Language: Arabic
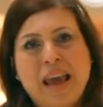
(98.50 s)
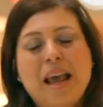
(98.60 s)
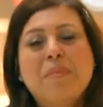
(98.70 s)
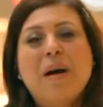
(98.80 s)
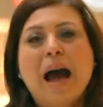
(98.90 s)

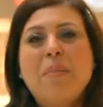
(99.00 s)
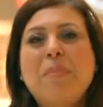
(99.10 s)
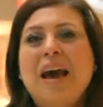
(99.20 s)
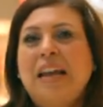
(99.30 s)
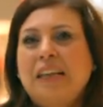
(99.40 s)

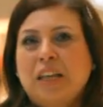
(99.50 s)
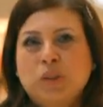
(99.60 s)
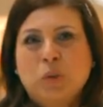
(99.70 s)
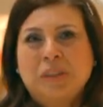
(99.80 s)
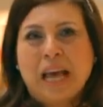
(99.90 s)
المحبة لا
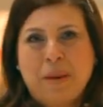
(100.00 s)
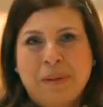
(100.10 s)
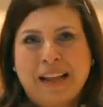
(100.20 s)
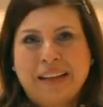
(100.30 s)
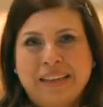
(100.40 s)
تسقط
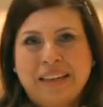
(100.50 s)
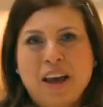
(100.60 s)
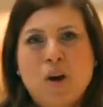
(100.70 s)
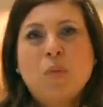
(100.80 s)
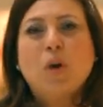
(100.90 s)
أبدا
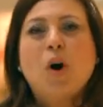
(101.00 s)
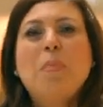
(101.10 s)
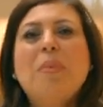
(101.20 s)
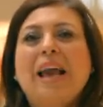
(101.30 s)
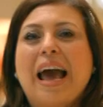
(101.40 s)

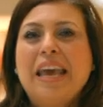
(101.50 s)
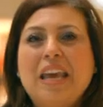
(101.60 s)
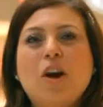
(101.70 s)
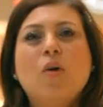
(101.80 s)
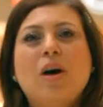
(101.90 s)
والحب
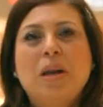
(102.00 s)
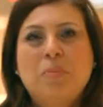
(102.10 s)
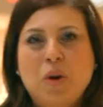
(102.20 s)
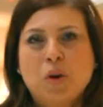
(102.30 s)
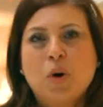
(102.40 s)
الحقيقي هو اللي
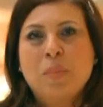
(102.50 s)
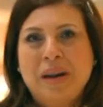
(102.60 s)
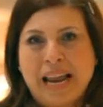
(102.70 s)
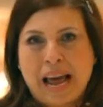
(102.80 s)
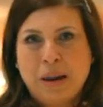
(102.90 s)
بيخرج من
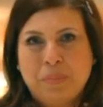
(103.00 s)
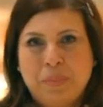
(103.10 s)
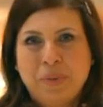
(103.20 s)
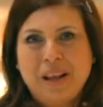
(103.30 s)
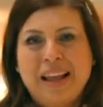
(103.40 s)
القلب
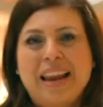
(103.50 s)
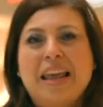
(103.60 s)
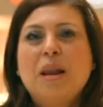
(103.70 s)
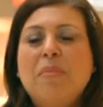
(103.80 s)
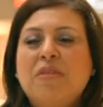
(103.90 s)

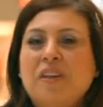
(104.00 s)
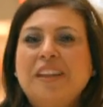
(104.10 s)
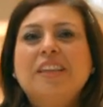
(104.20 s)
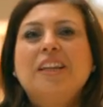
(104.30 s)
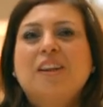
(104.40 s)
لأن من
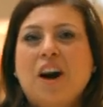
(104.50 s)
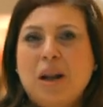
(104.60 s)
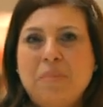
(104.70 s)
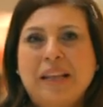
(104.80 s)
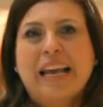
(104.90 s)
فضة
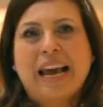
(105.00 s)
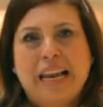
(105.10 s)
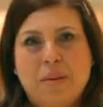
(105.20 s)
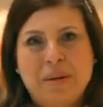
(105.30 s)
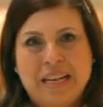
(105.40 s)
القلب يتكلم